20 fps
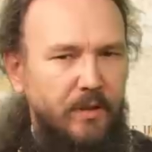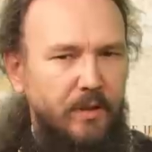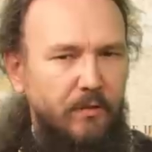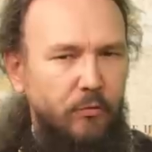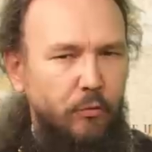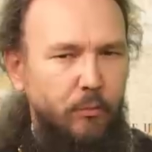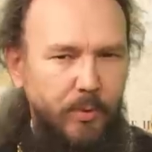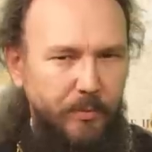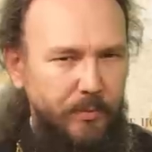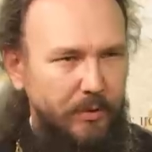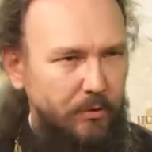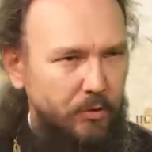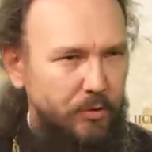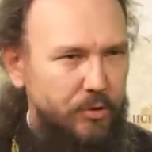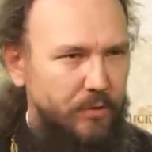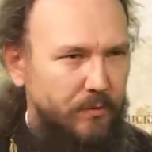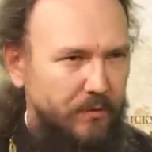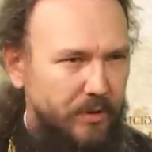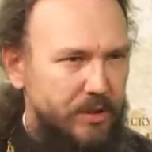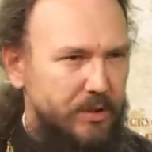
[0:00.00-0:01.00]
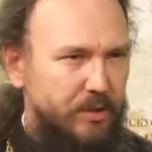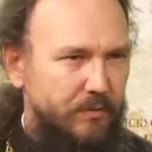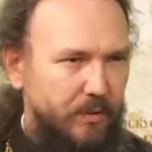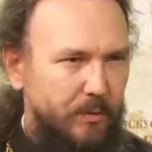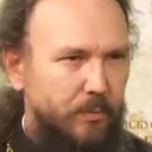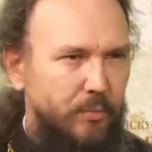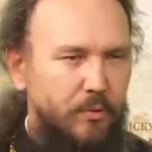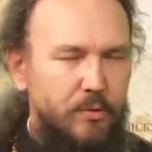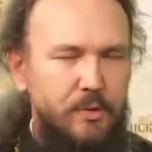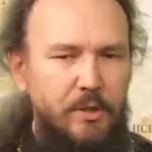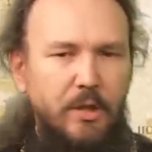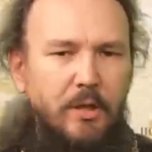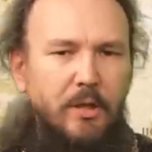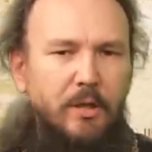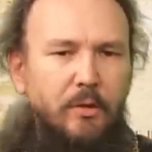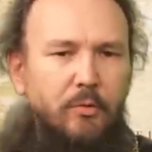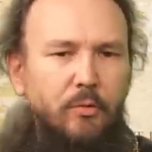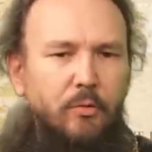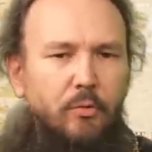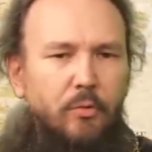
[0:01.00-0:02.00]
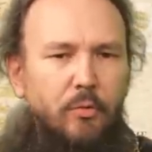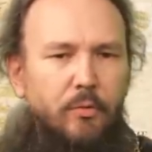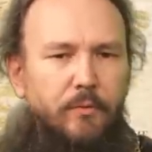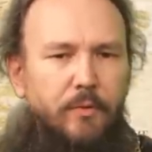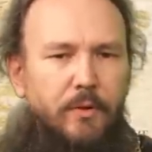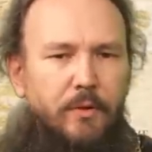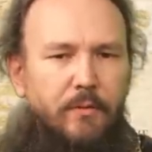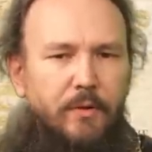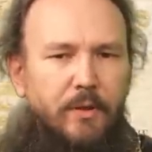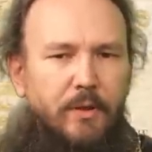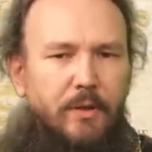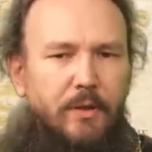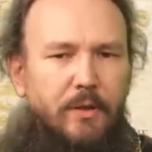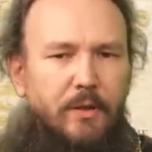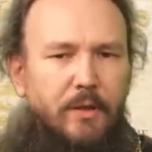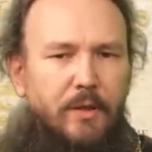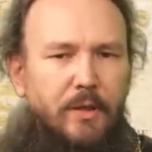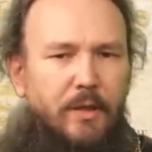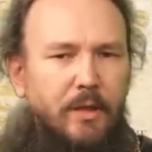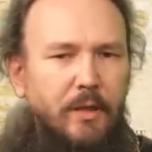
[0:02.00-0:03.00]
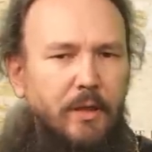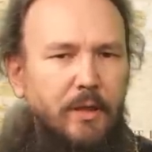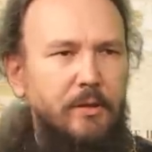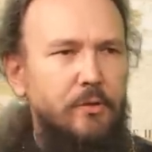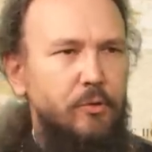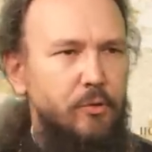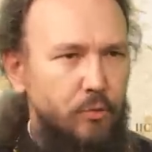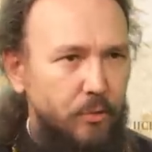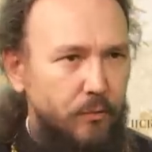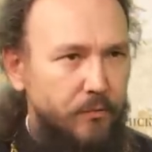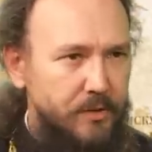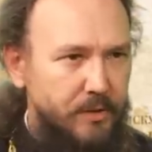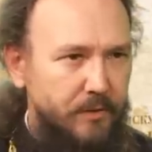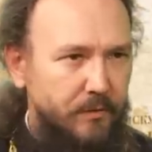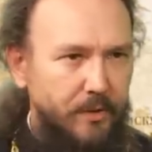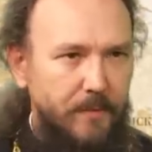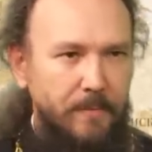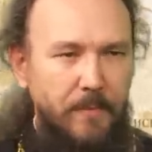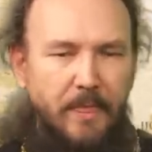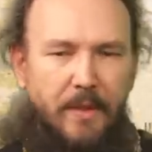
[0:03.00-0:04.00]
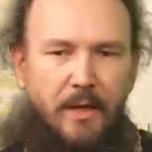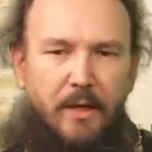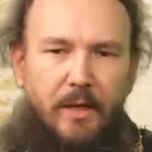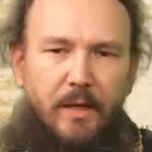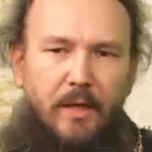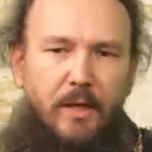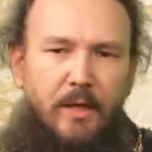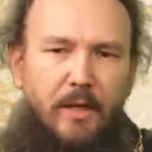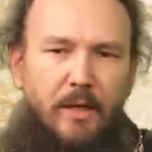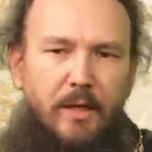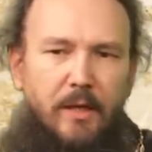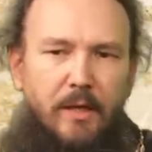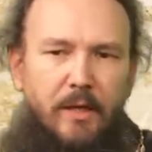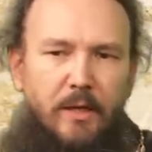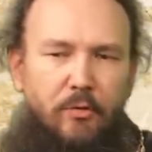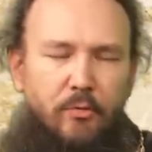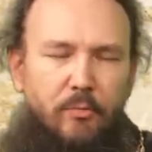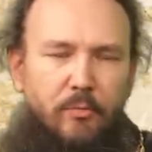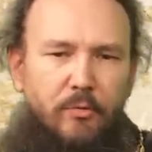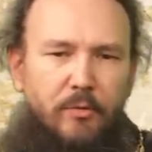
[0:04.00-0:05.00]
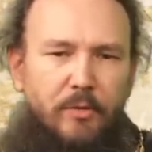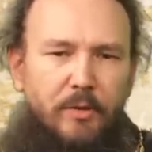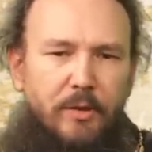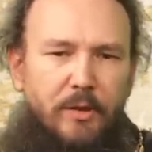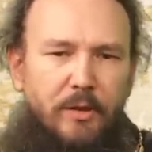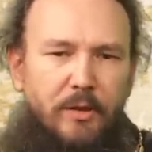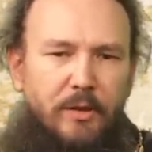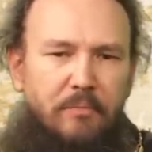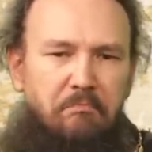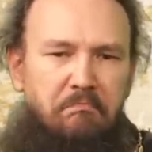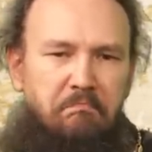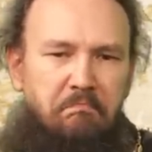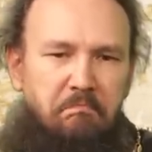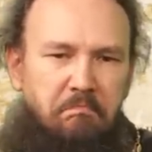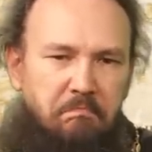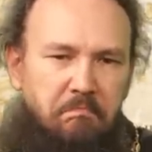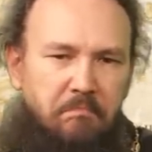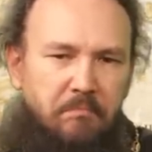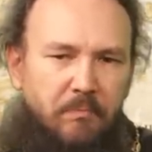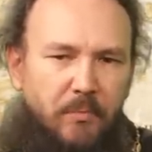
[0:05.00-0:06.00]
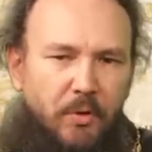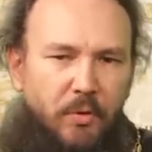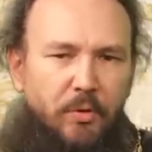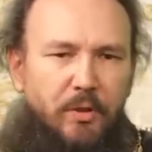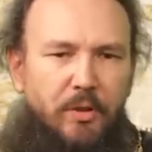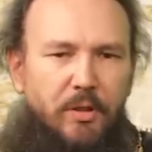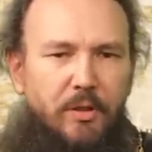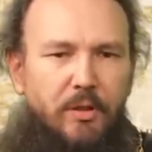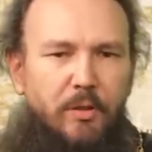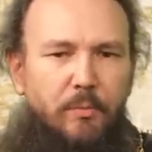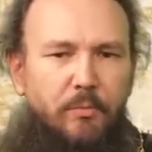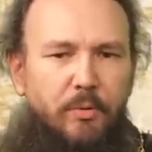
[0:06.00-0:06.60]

Вы упомянули очень важный вопрос духовного отцовства. И я думаю, для многих